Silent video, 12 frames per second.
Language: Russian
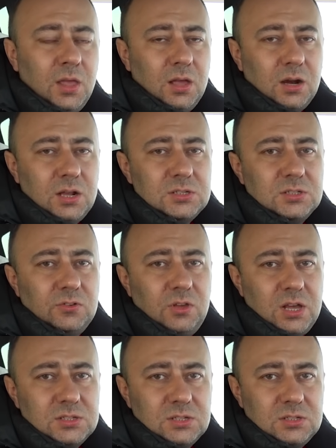разные
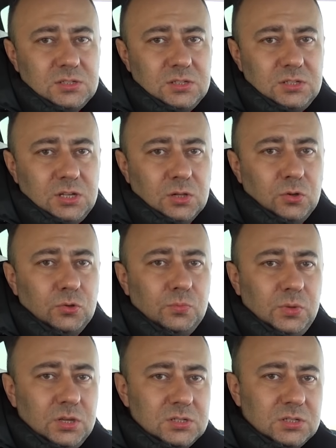вязкости, делают
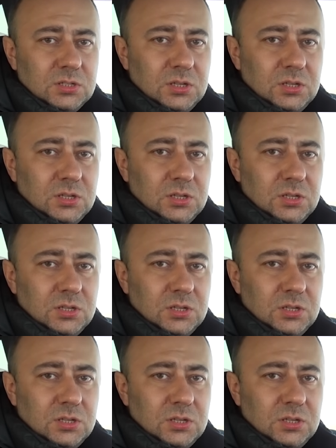миксы,